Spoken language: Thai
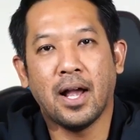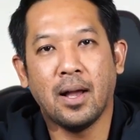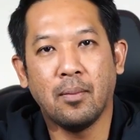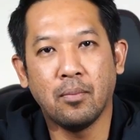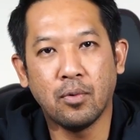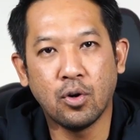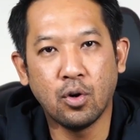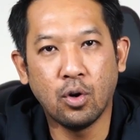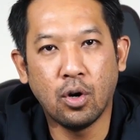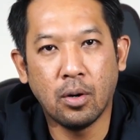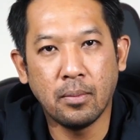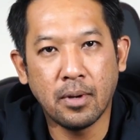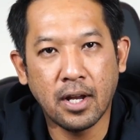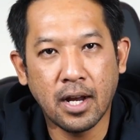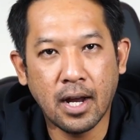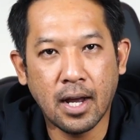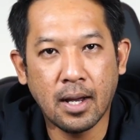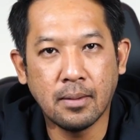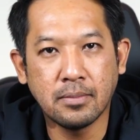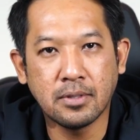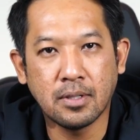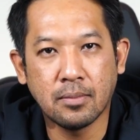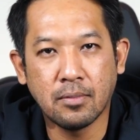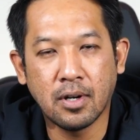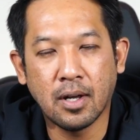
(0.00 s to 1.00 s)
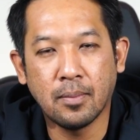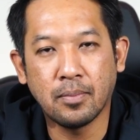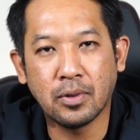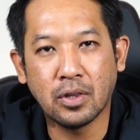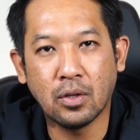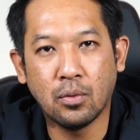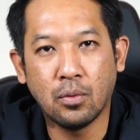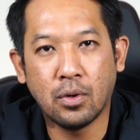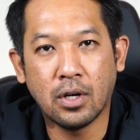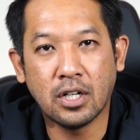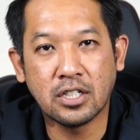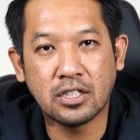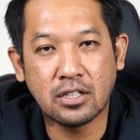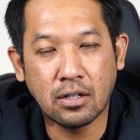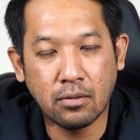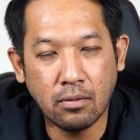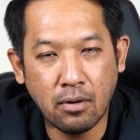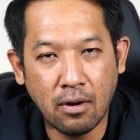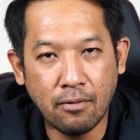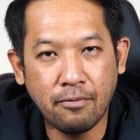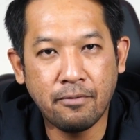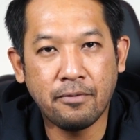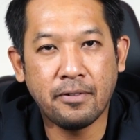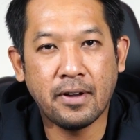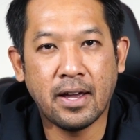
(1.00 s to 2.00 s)
ภาพรวมนะครับสำหรับตัว
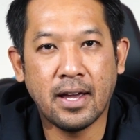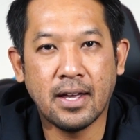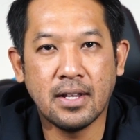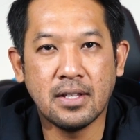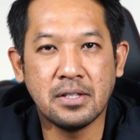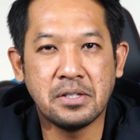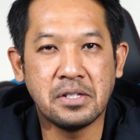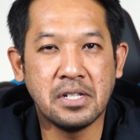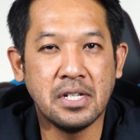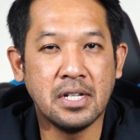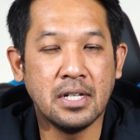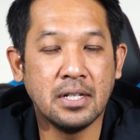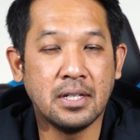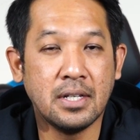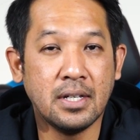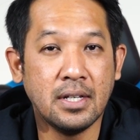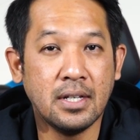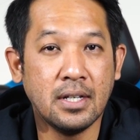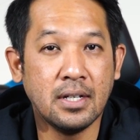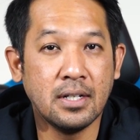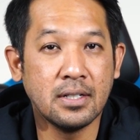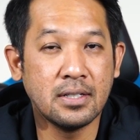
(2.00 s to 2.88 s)
Swap Fan GT